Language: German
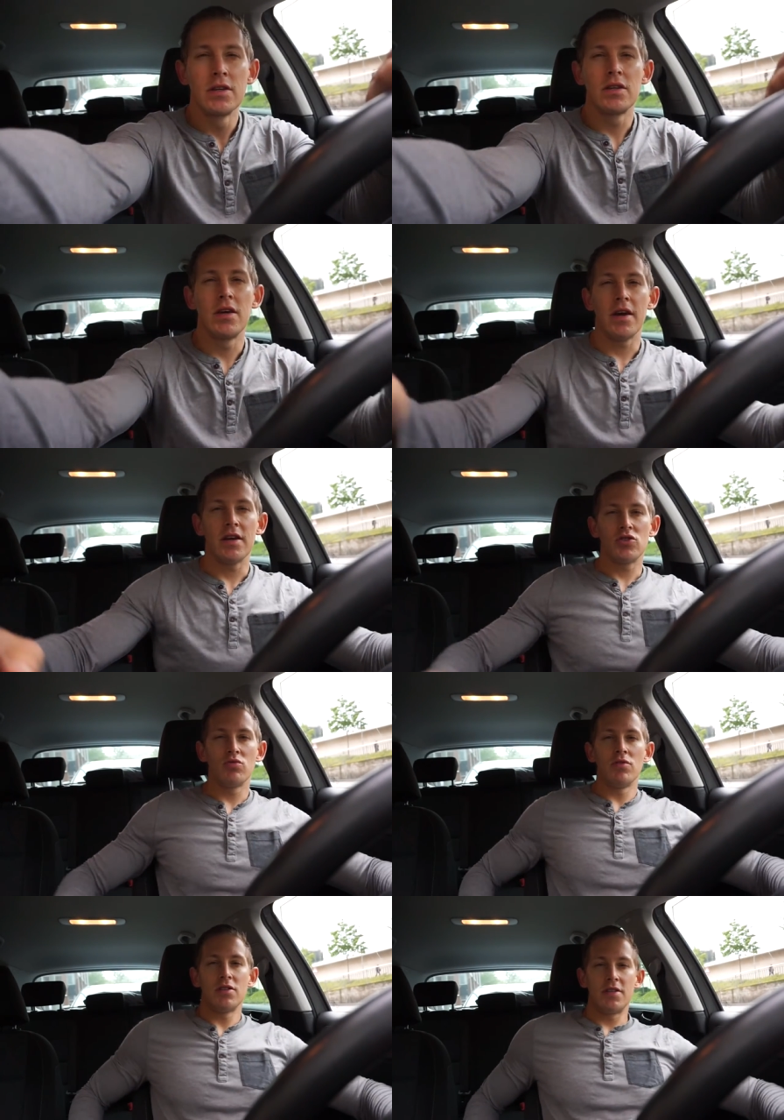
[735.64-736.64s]

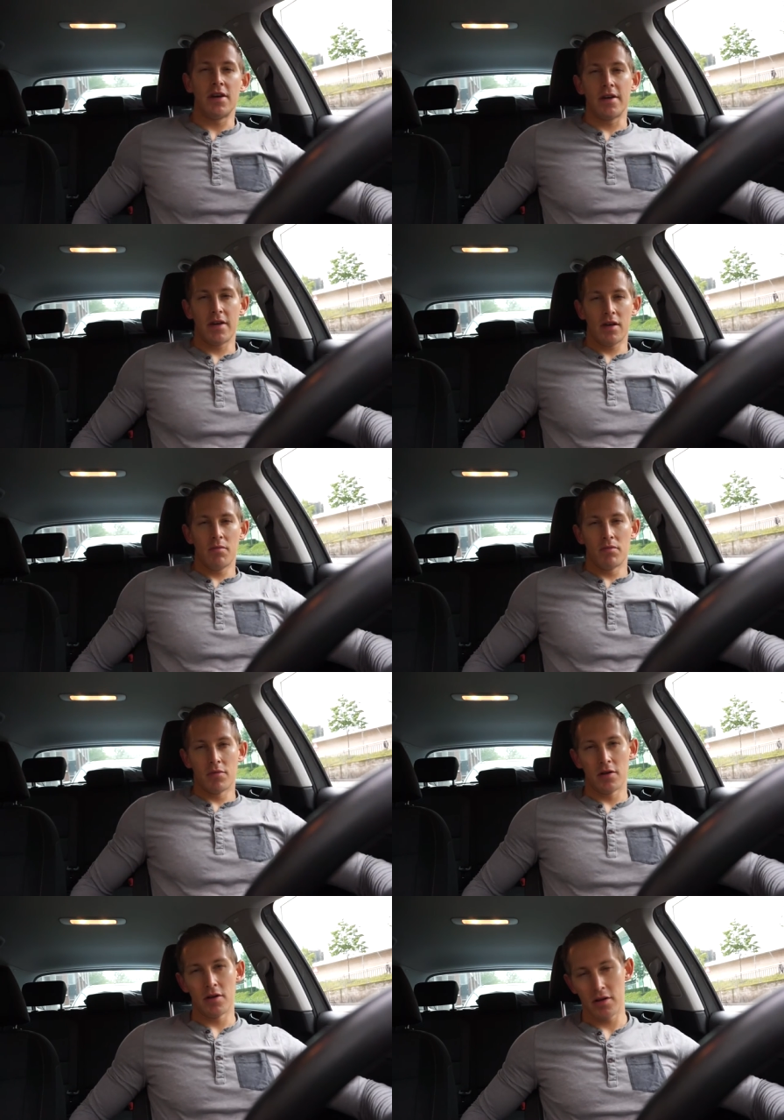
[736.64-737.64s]
Casual
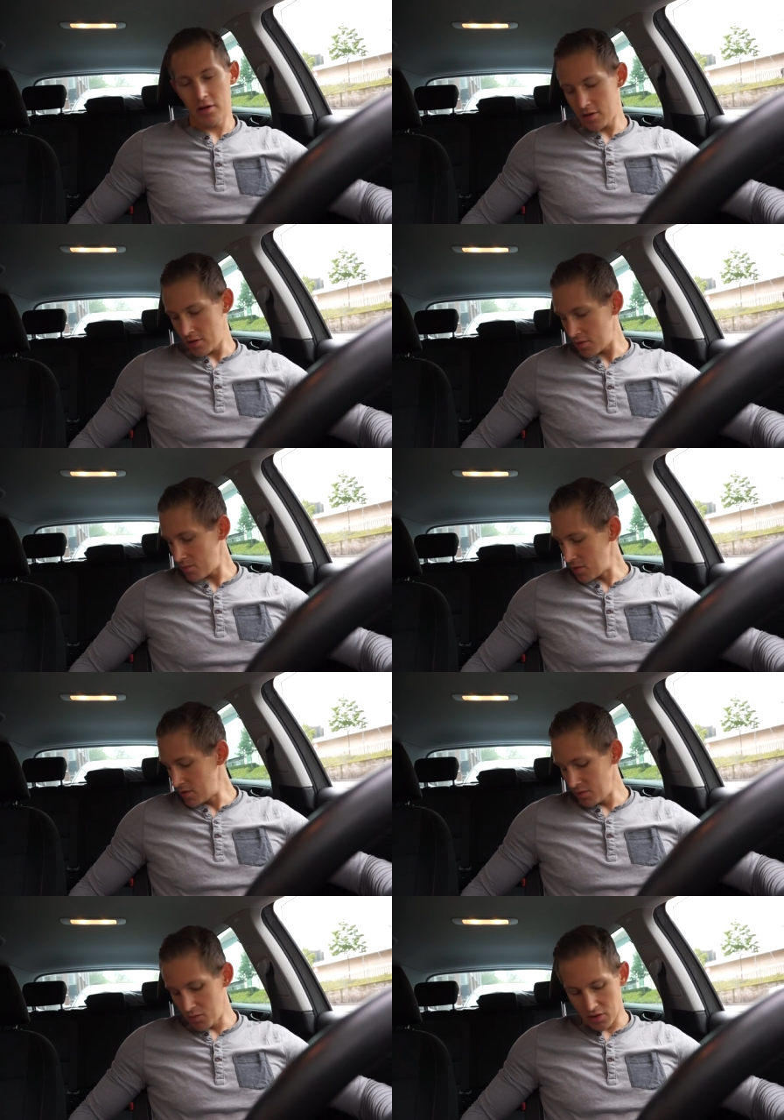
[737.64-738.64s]
Time. Man
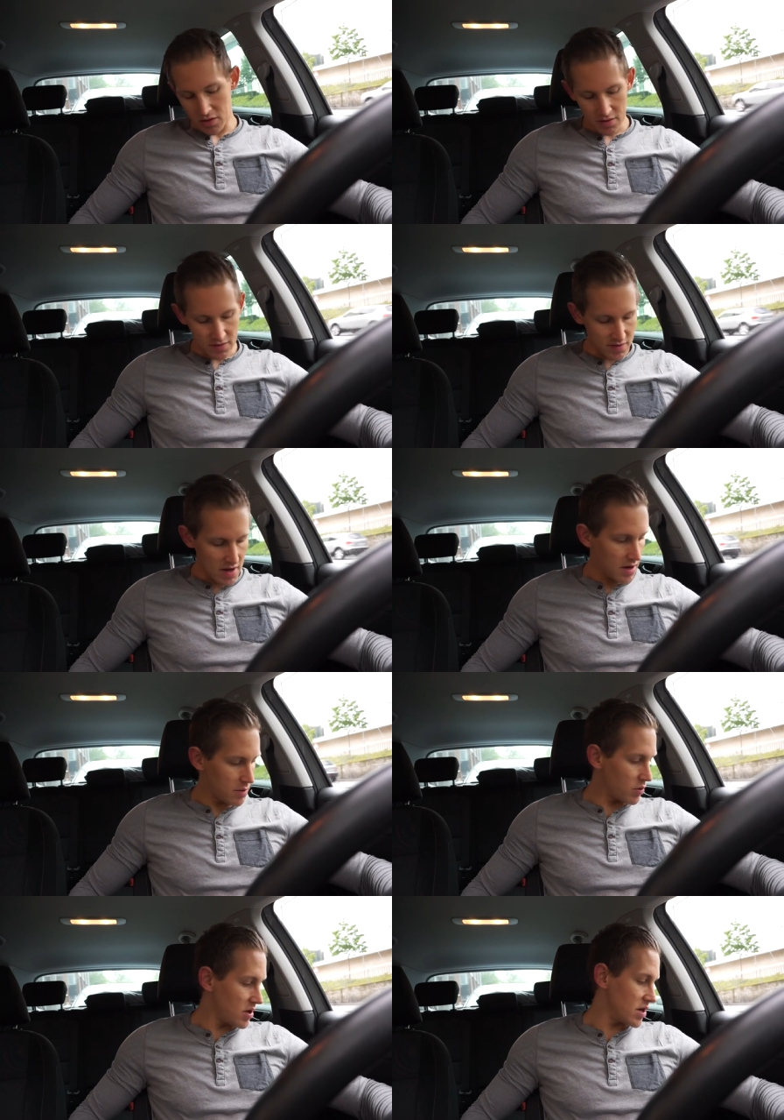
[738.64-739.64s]
sieht mich selten
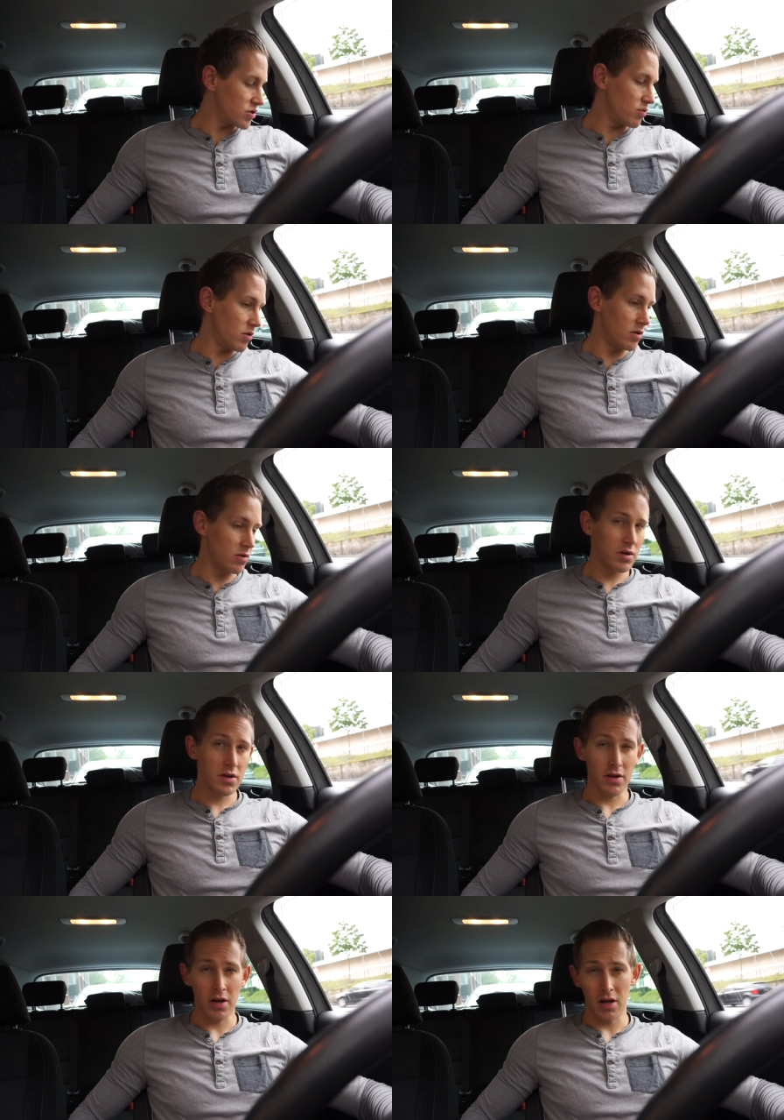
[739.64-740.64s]
im Casual Look,
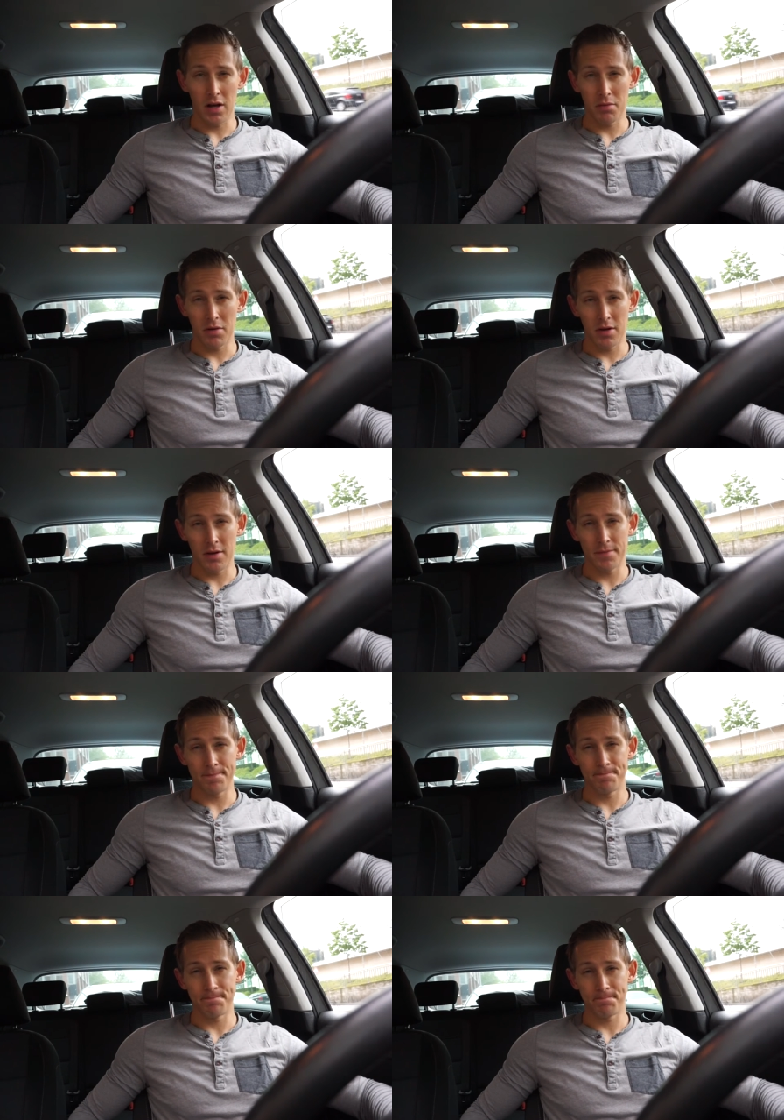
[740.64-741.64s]
aber
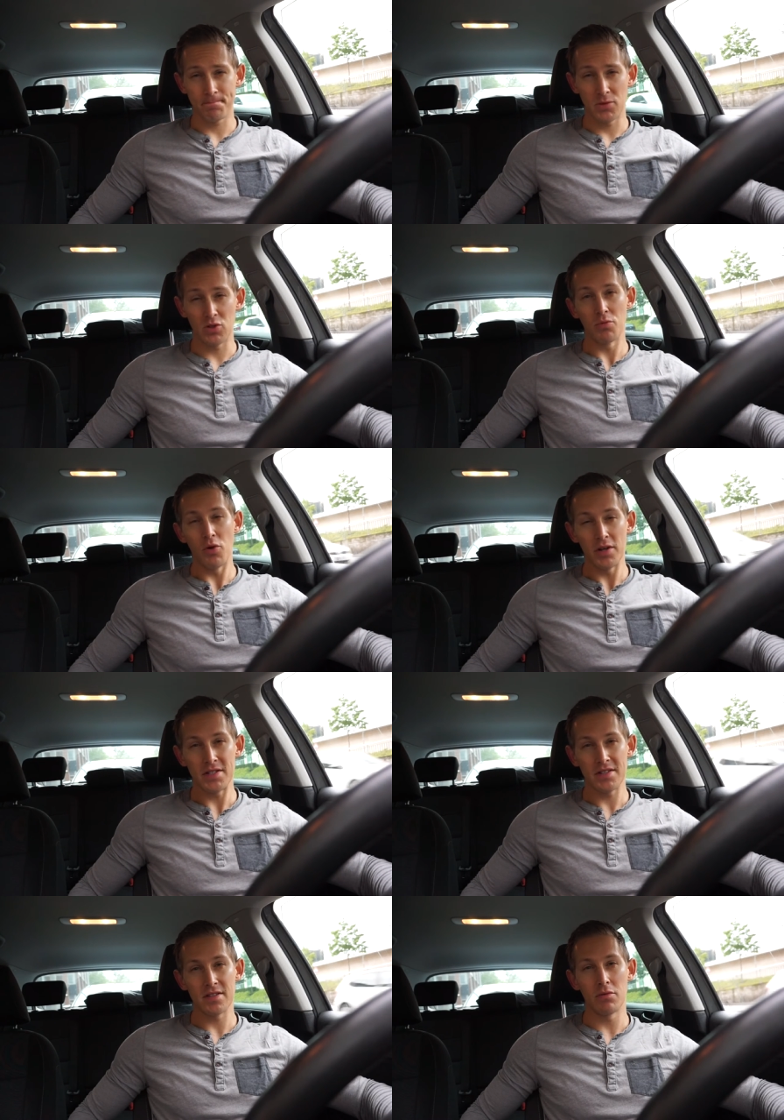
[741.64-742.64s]
zum
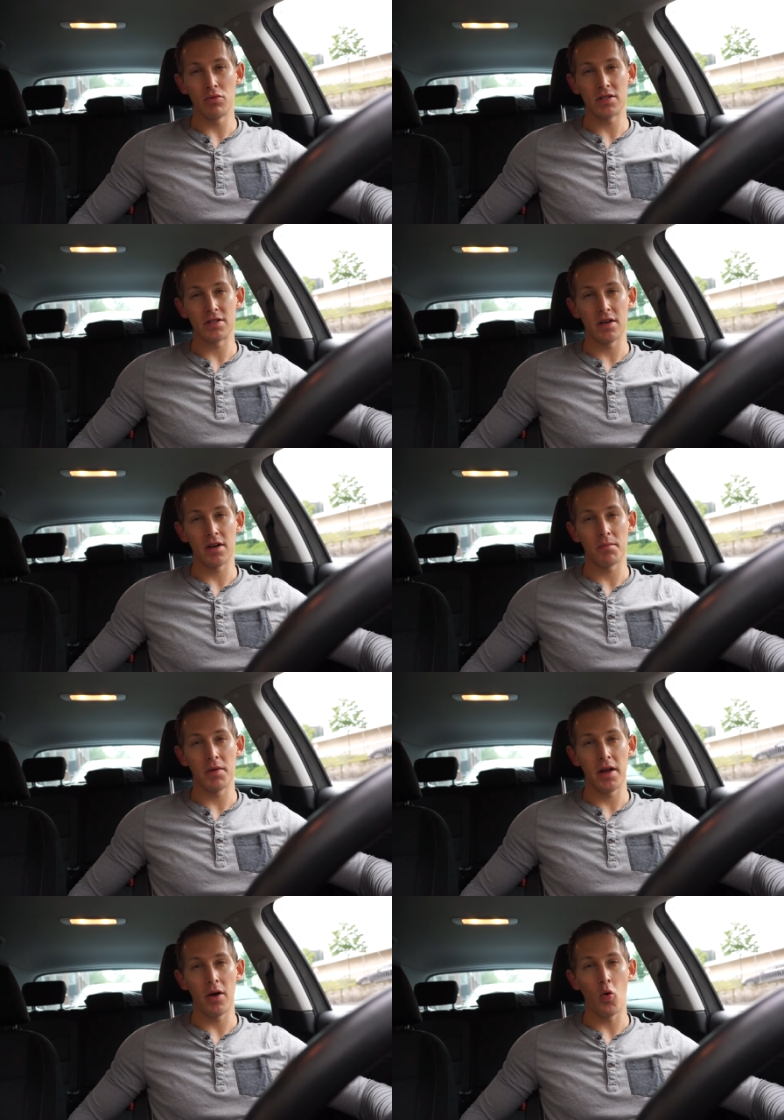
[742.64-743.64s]
90. Geburtstag
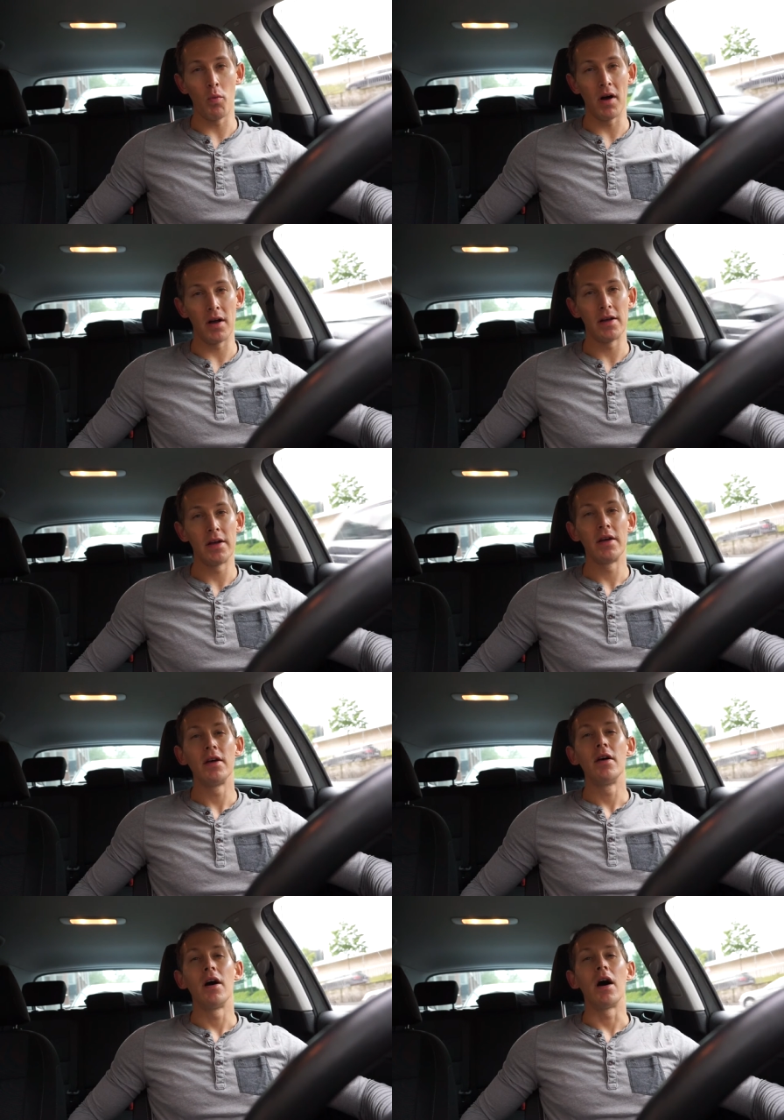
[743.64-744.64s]
meiner Oma
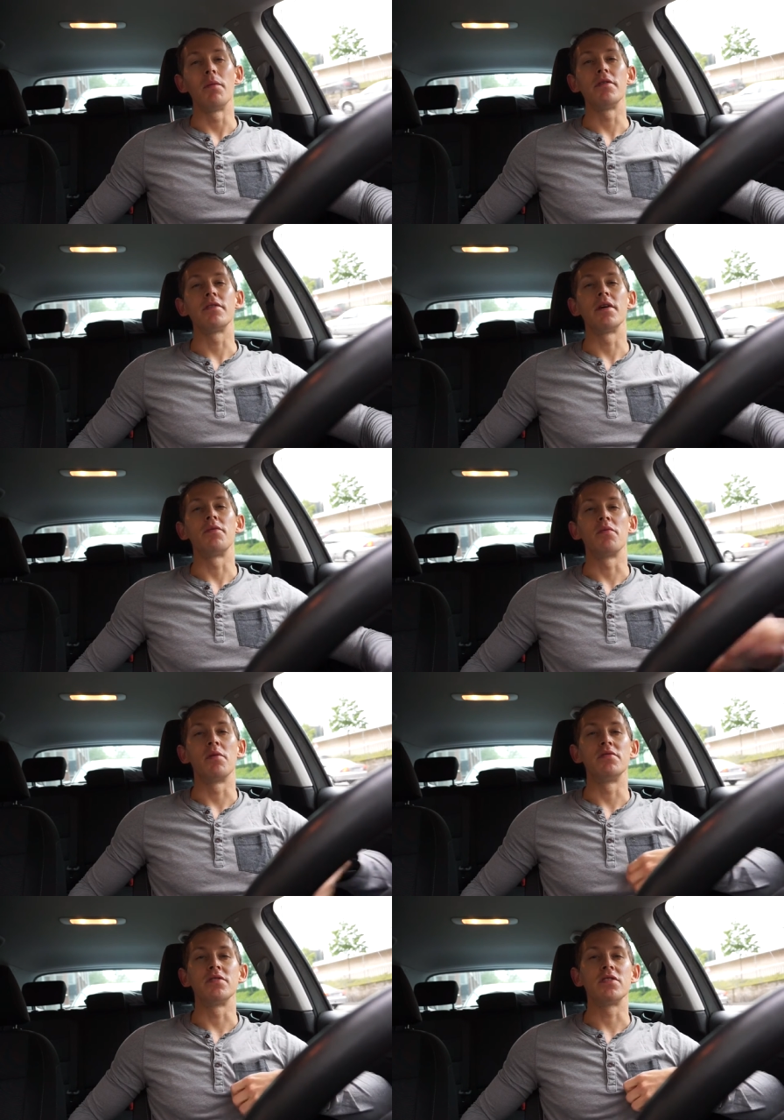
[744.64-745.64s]
habe ich selbst mal
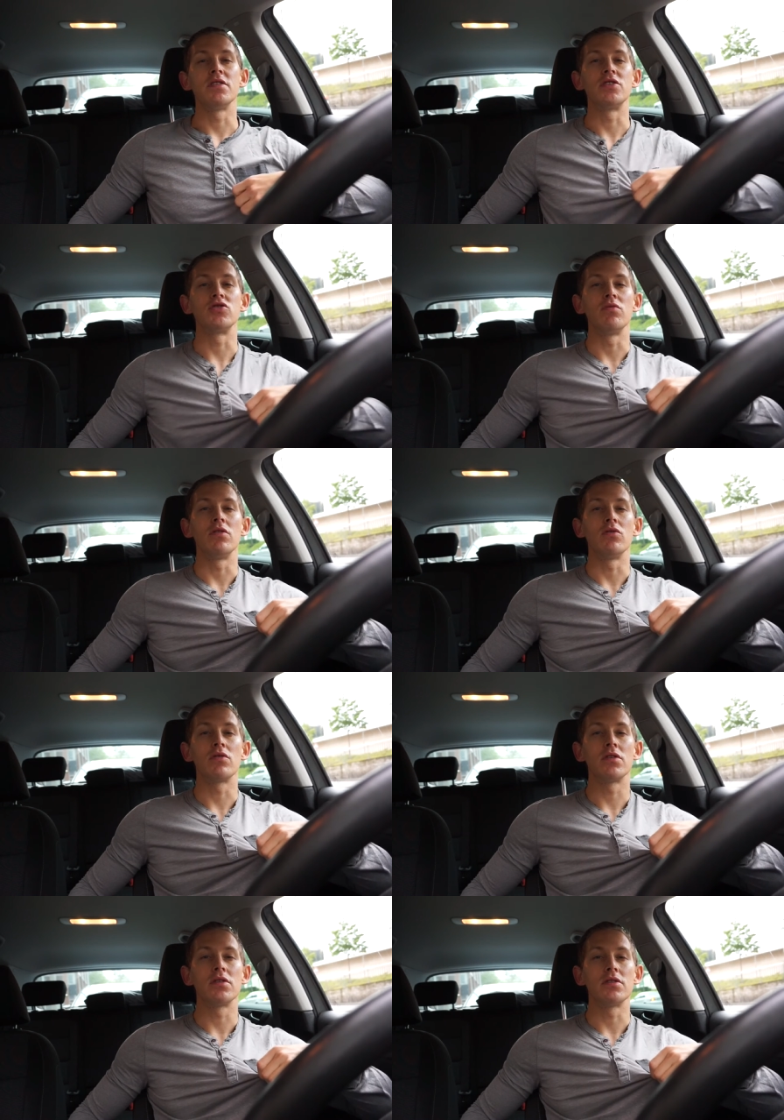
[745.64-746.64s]
ein bisschen Casual Look.